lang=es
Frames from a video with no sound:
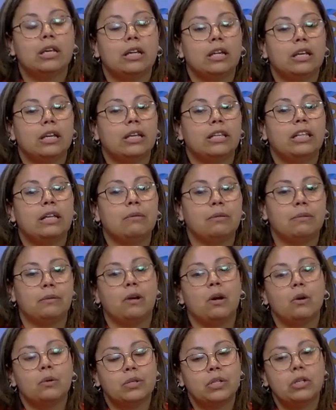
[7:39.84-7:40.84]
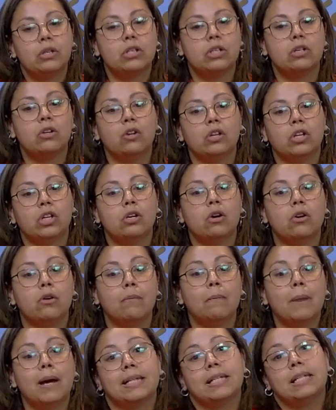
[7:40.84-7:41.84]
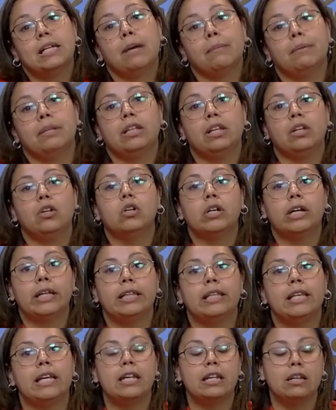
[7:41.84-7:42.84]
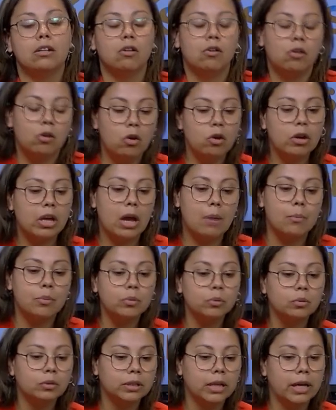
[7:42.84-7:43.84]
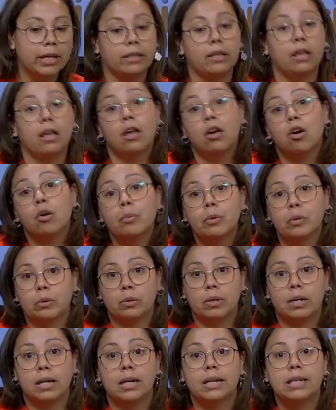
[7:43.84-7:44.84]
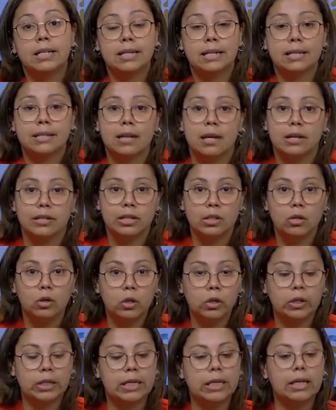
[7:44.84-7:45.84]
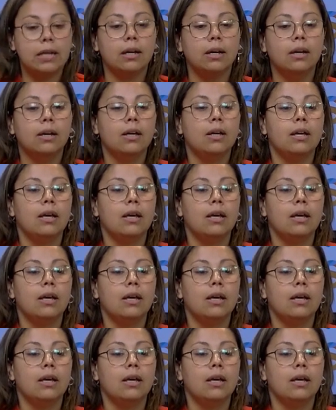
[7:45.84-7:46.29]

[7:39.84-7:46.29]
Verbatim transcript: de, primeros auxilios psicológicos básicamente lo que tiene o lo que apunta está dado por una licenciada en psicología,